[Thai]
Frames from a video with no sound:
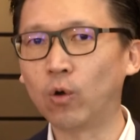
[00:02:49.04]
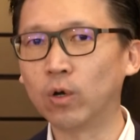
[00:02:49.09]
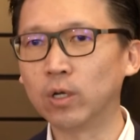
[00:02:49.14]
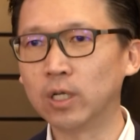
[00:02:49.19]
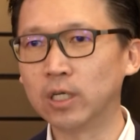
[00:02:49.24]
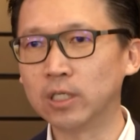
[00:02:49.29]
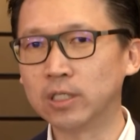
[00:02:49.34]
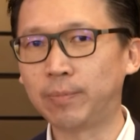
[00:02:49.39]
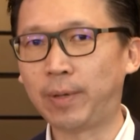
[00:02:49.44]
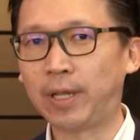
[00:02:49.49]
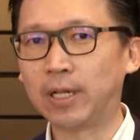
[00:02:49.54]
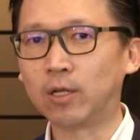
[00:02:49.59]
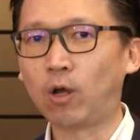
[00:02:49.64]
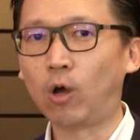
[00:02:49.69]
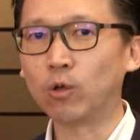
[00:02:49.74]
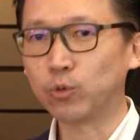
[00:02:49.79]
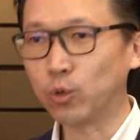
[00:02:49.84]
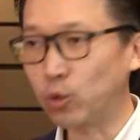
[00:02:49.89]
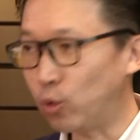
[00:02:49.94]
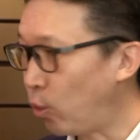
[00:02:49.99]
งหรือจะเป็นก
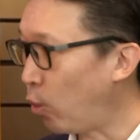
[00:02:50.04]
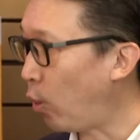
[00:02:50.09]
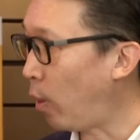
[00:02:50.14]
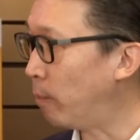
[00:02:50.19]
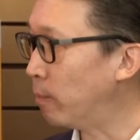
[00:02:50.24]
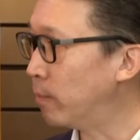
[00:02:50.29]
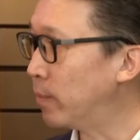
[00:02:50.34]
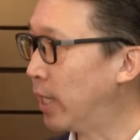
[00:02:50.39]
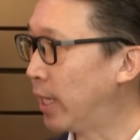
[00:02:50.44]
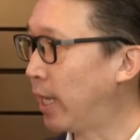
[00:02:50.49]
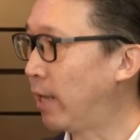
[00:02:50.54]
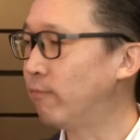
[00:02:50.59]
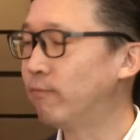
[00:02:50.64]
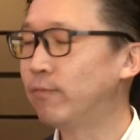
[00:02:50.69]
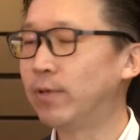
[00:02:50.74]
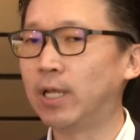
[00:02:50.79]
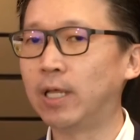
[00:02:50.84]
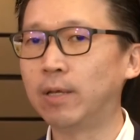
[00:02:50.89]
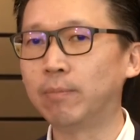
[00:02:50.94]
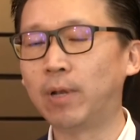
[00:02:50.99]
องทุนรวม นะครับ
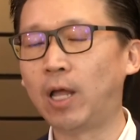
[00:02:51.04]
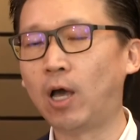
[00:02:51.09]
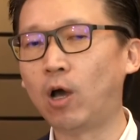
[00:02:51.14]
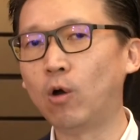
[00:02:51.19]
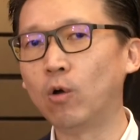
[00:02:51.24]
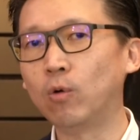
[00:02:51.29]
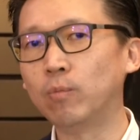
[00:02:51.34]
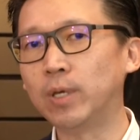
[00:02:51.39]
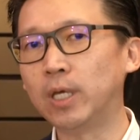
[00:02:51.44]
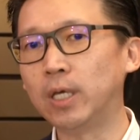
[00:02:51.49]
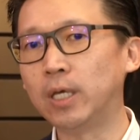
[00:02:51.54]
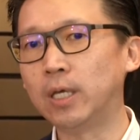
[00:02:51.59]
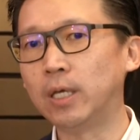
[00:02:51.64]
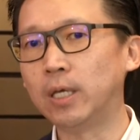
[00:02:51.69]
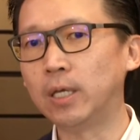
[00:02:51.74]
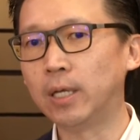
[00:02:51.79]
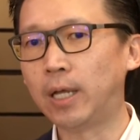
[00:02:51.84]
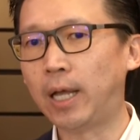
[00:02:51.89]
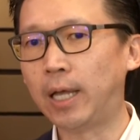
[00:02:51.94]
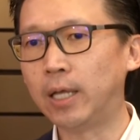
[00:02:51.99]
ฟิลิปเรามี
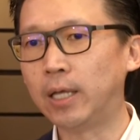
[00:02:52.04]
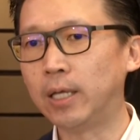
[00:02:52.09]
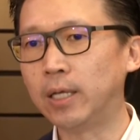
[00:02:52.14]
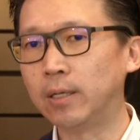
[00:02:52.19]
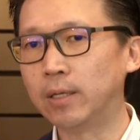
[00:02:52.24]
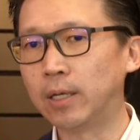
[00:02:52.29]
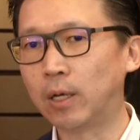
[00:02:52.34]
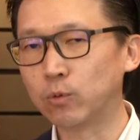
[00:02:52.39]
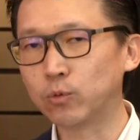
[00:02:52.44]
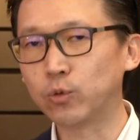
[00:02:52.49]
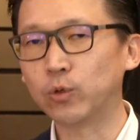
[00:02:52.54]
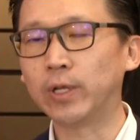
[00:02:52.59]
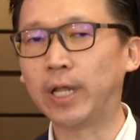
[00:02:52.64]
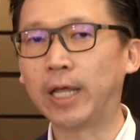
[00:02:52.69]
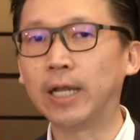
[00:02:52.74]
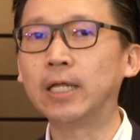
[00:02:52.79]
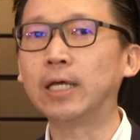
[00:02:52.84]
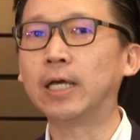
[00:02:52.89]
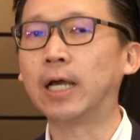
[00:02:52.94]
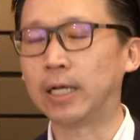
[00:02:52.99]
ให้นักทุนได้
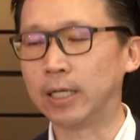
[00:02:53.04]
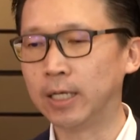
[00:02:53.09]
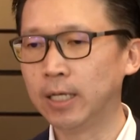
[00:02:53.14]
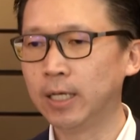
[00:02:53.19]
เลือก